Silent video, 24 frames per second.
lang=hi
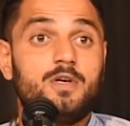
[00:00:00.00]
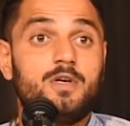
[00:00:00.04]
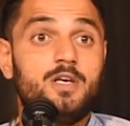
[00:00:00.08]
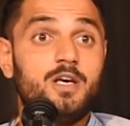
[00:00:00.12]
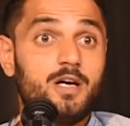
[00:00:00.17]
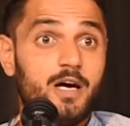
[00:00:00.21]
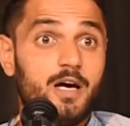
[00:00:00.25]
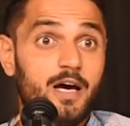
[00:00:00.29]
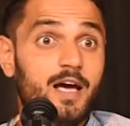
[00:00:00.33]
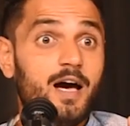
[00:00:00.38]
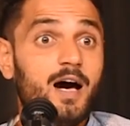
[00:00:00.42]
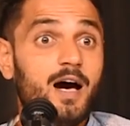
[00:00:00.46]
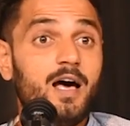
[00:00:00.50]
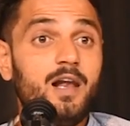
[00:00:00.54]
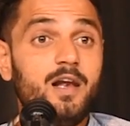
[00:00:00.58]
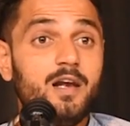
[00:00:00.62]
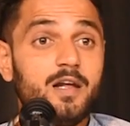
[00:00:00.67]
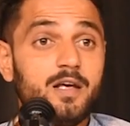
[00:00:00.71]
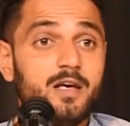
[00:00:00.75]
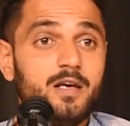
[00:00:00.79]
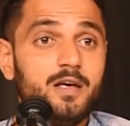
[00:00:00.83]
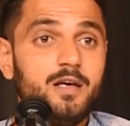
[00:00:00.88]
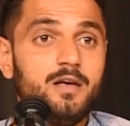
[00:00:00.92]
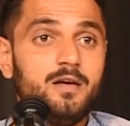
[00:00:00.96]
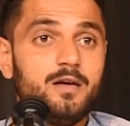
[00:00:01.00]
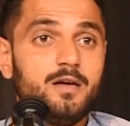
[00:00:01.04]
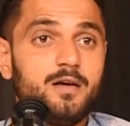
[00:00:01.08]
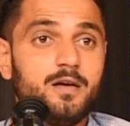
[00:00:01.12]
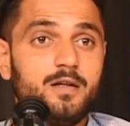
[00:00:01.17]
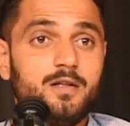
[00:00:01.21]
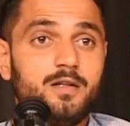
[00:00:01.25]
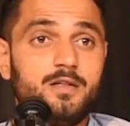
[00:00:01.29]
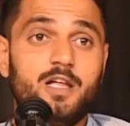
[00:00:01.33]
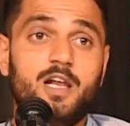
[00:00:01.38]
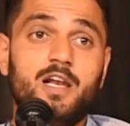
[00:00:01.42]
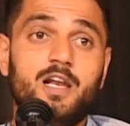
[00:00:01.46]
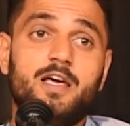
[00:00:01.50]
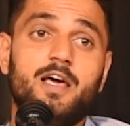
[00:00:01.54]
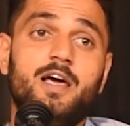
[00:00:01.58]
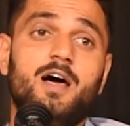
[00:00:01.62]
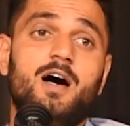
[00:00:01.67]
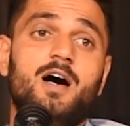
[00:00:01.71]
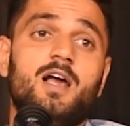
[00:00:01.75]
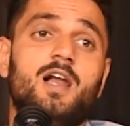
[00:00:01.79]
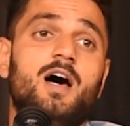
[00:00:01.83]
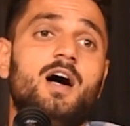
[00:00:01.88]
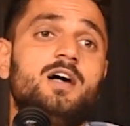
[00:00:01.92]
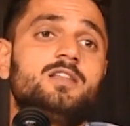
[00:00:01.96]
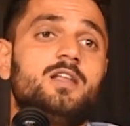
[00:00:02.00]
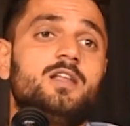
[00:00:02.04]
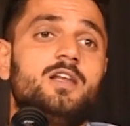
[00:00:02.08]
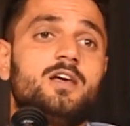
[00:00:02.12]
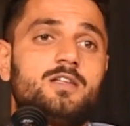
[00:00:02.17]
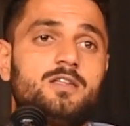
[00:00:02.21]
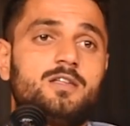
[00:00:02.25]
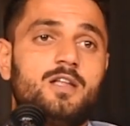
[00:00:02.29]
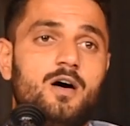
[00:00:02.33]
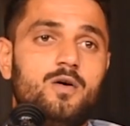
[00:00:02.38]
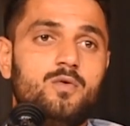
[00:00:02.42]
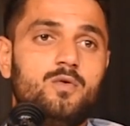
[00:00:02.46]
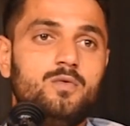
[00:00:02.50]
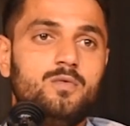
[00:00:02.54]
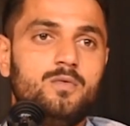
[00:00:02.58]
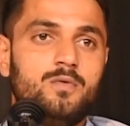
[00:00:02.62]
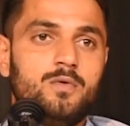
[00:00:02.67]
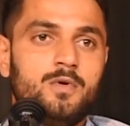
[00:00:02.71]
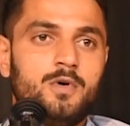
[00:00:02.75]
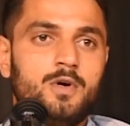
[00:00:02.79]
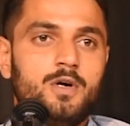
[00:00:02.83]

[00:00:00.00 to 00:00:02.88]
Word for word: कि ख्याल नहीं दिल के हालात लिखता हूँ